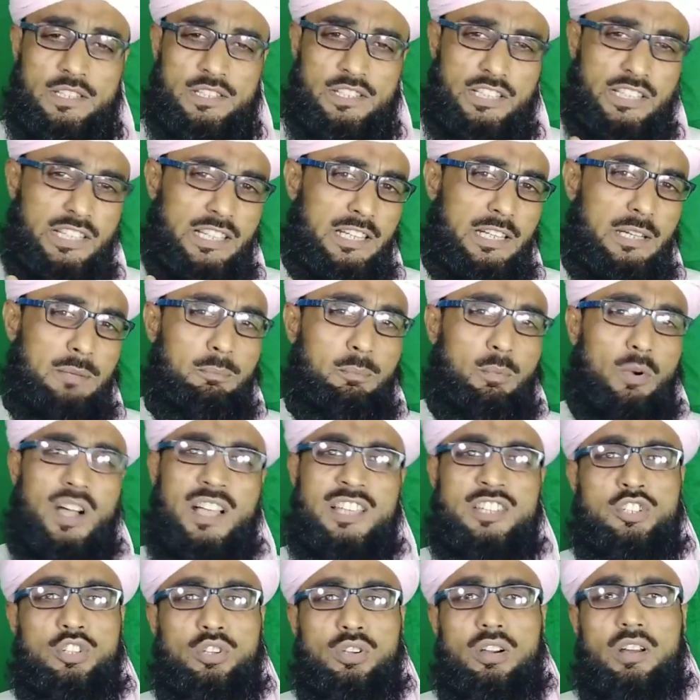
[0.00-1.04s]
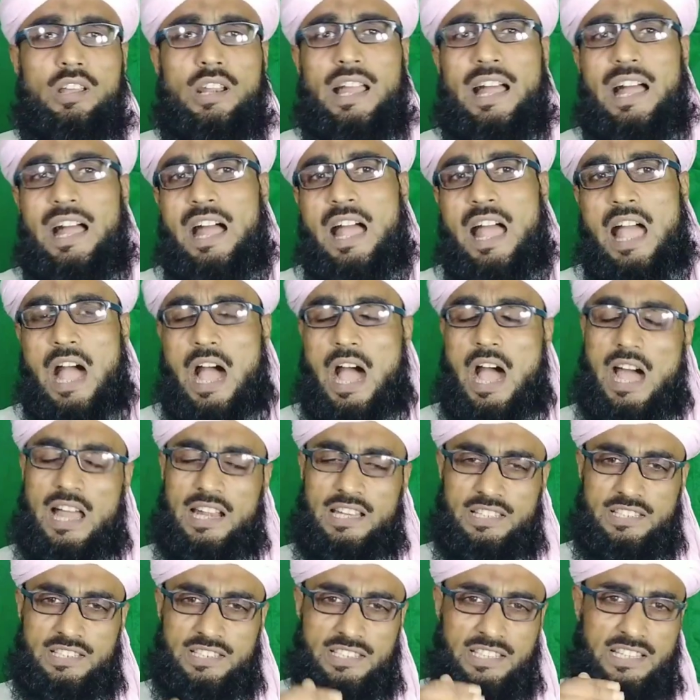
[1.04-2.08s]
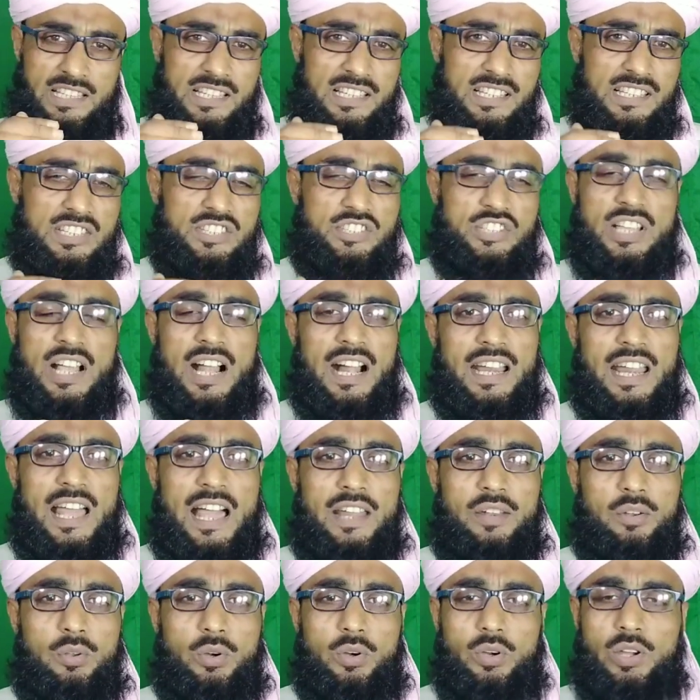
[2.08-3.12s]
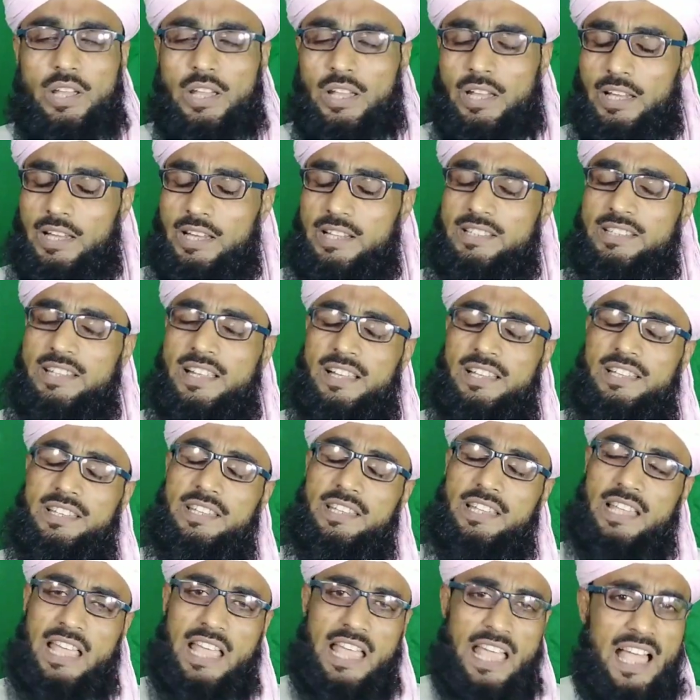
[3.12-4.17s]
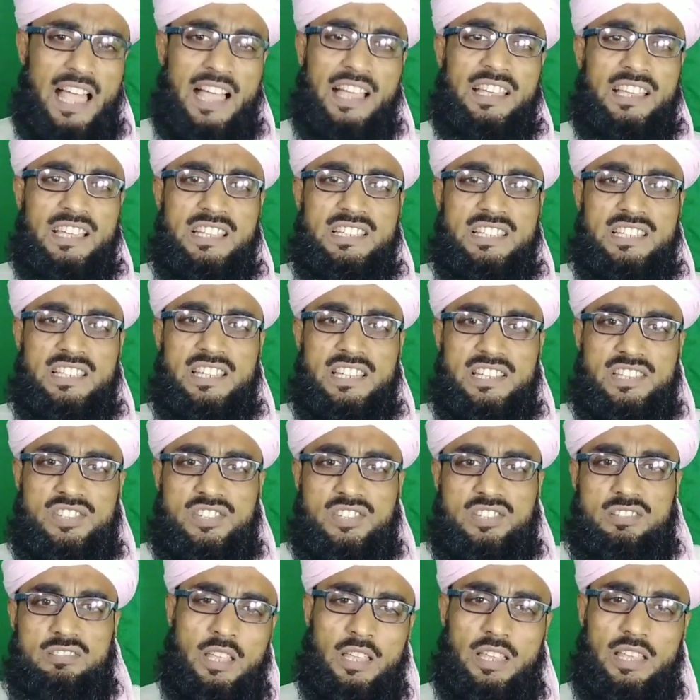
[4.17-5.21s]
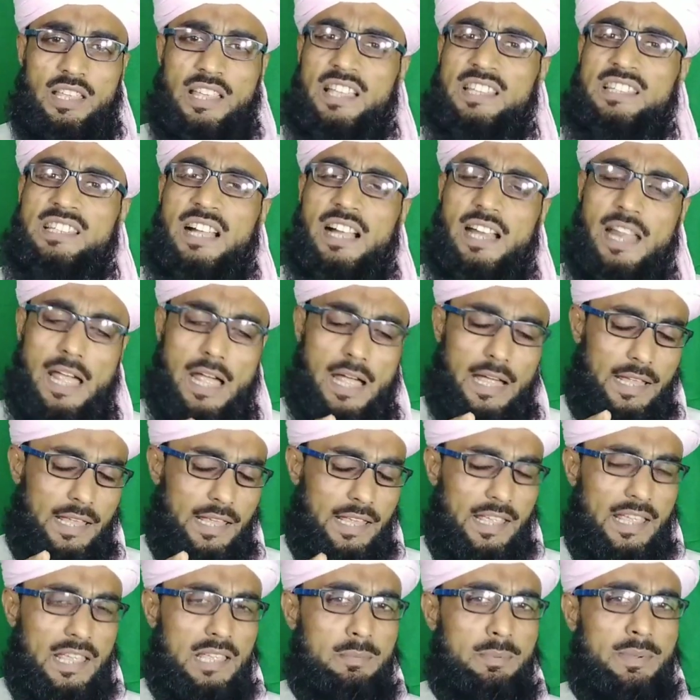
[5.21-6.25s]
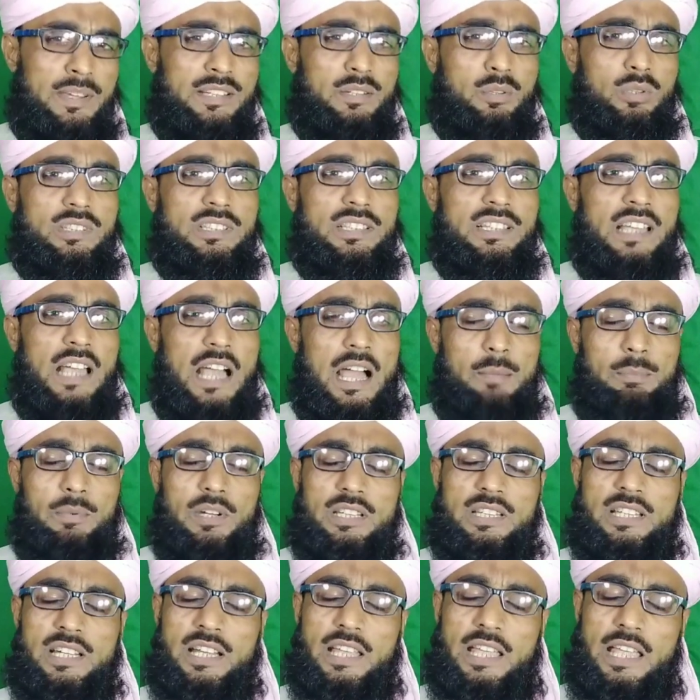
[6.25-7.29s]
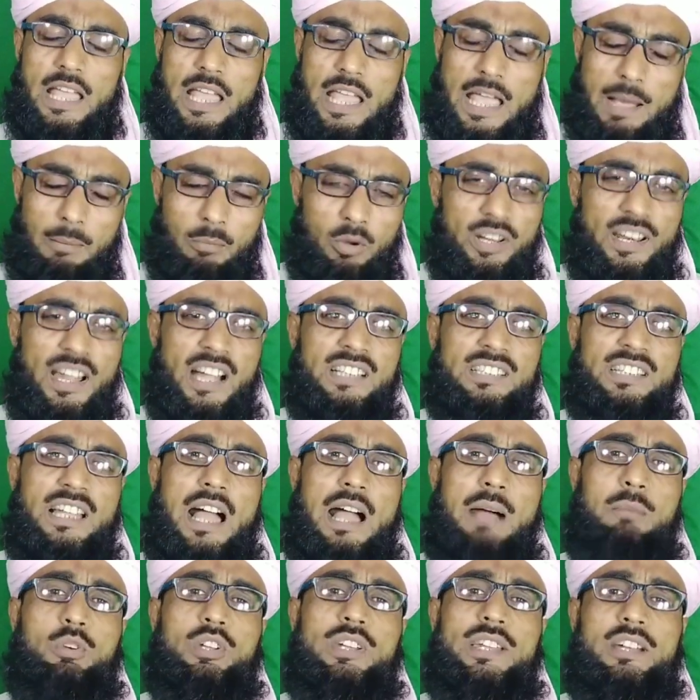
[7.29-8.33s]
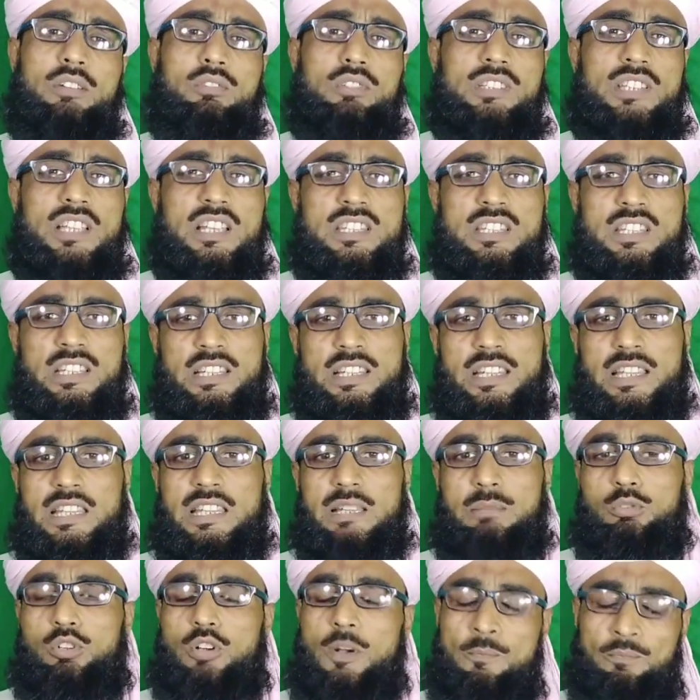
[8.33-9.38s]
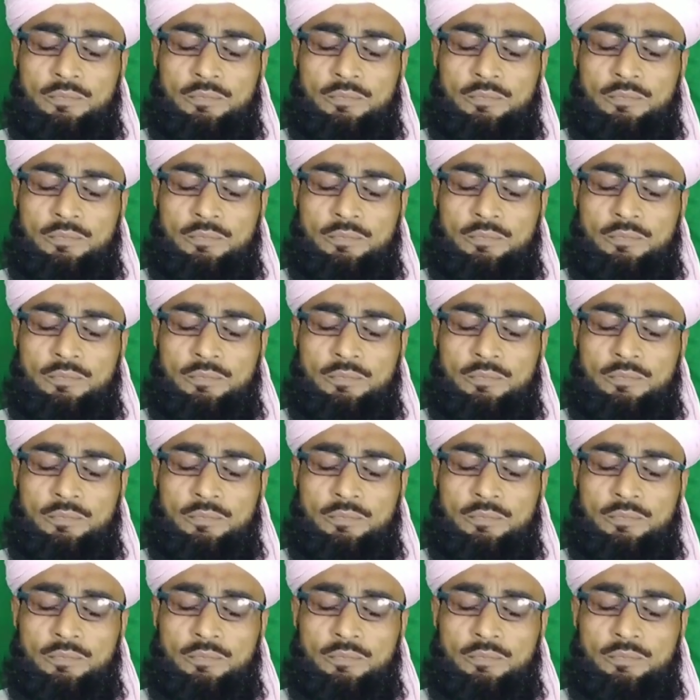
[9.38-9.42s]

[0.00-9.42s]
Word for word: জিন বস করা আর জিন ছাড়ানো এটা কি একই জিনিস এছাড়া এই ভিডিওতে আপনাদেরকে এমন একটা আমলের কথা শিখিয়ে দেব